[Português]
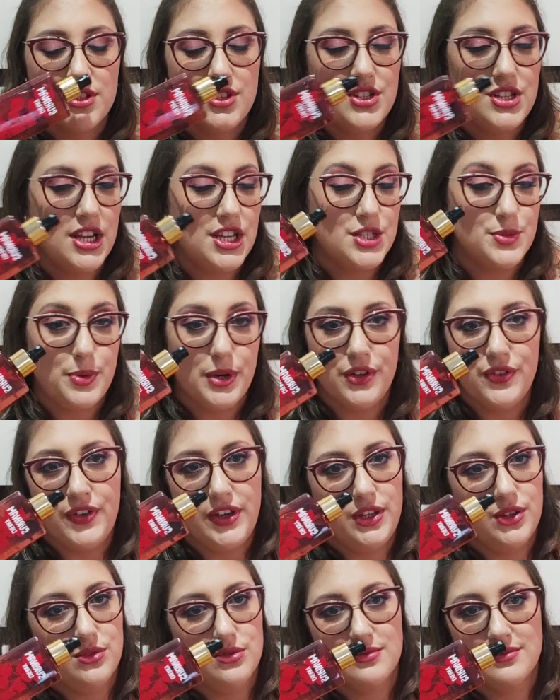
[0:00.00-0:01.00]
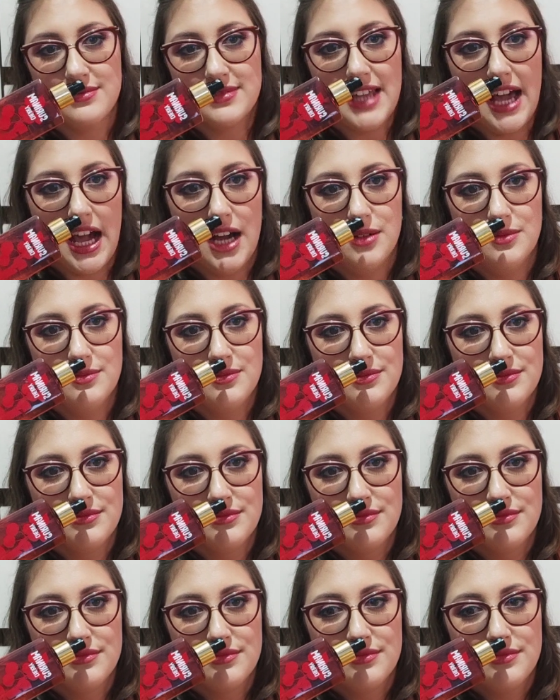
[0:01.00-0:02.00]
Gente, perfeito, tá?
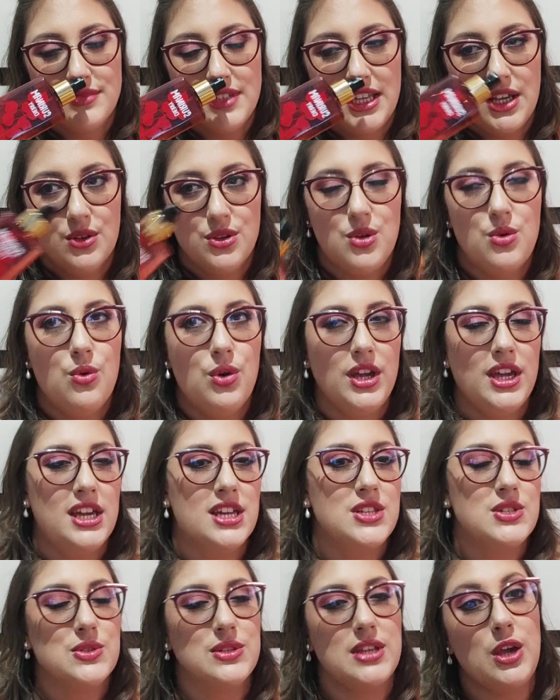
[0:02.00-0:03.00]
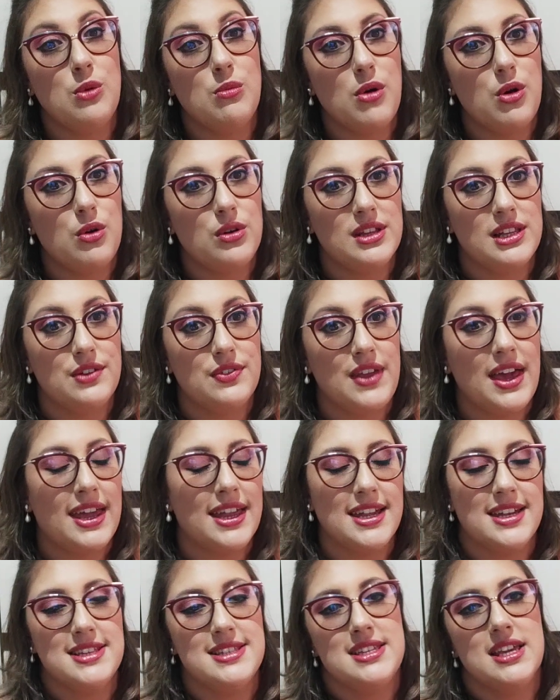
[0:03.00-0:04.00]
Eu não conheço nenhuma outra
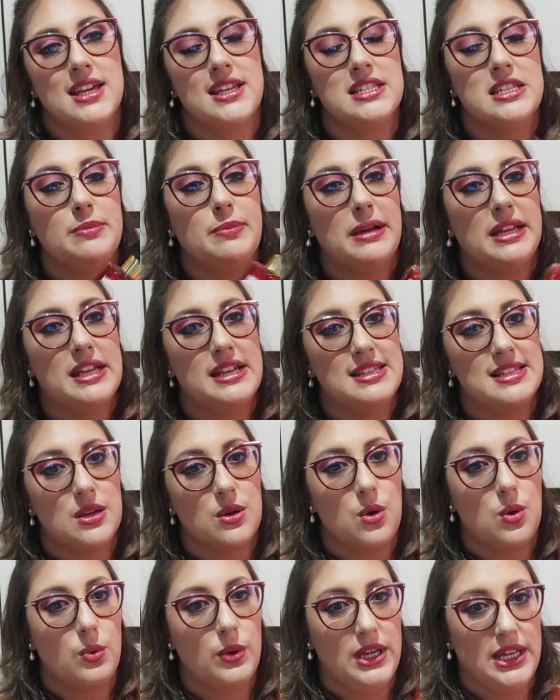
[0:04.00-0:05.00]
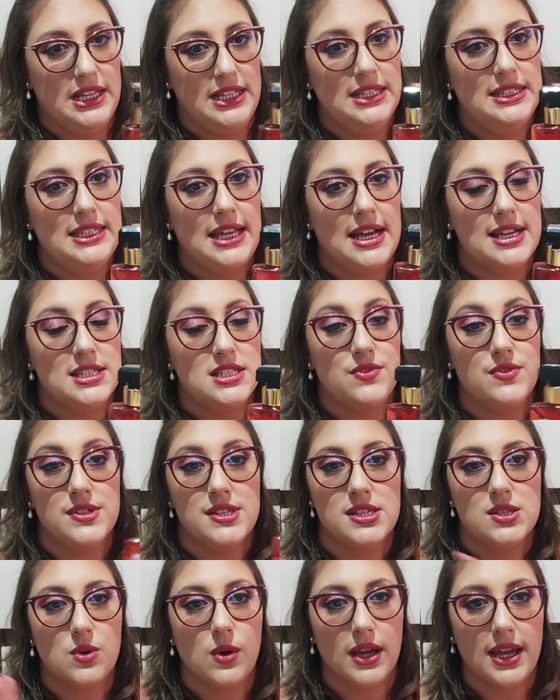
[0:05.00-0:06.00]
fragrância que se pareça com ele, tá? Se
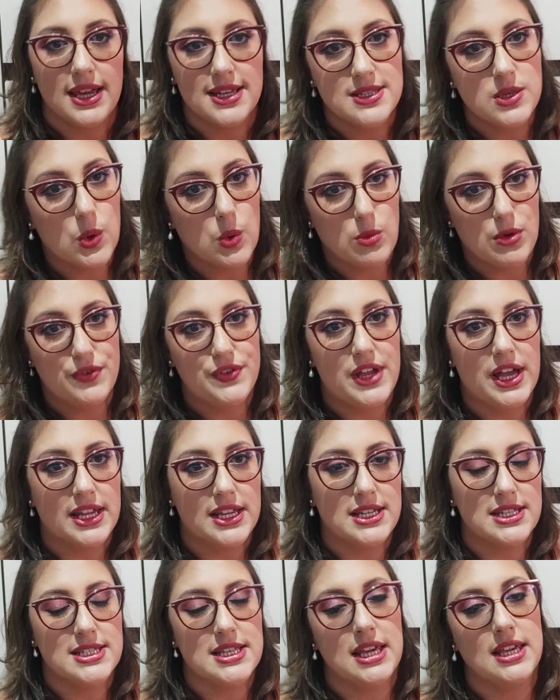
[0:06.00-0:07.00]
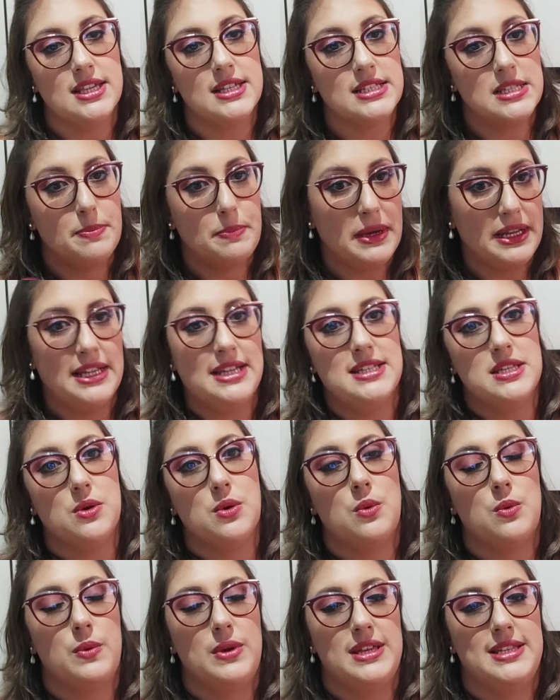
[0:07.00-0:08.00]
vocês conhecem alguma fragrância aí que se pareça
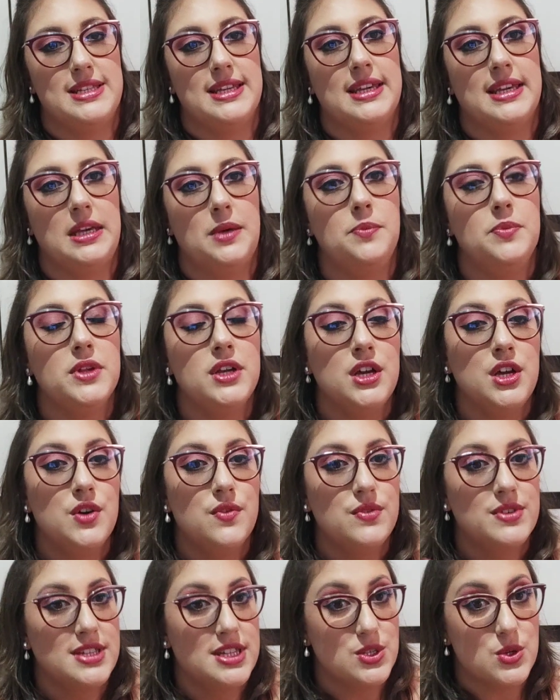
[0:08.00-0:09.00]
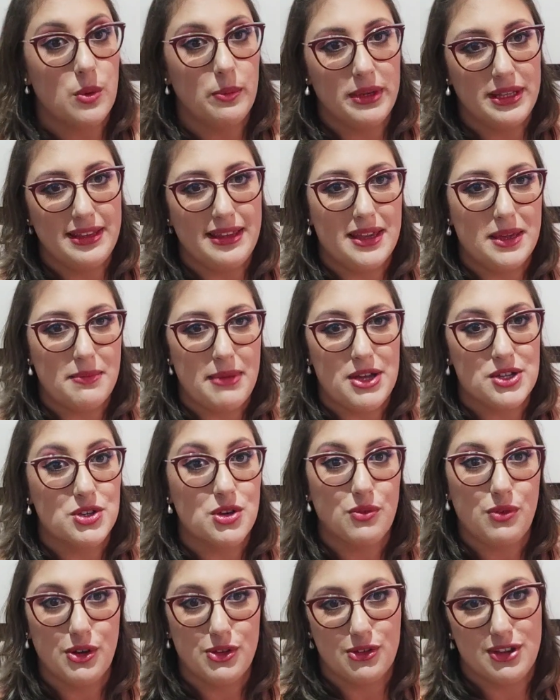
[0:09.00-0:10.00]
com esse aqui, vocês comentem aqui embaixo
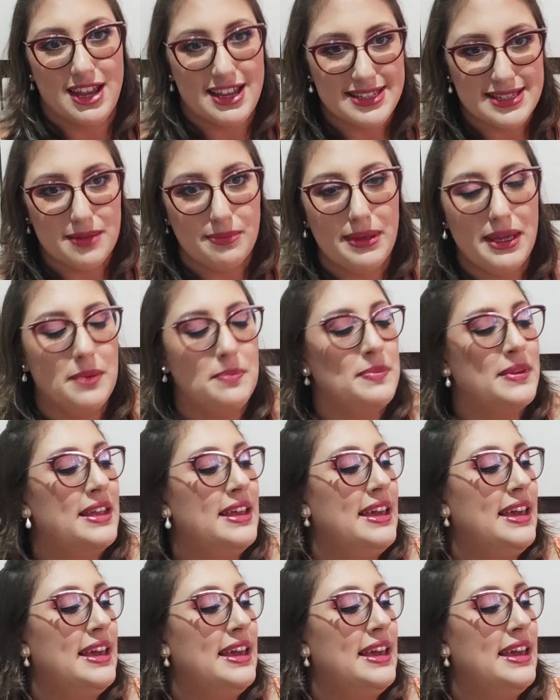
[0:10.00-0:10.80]
que eu vou adorar saber.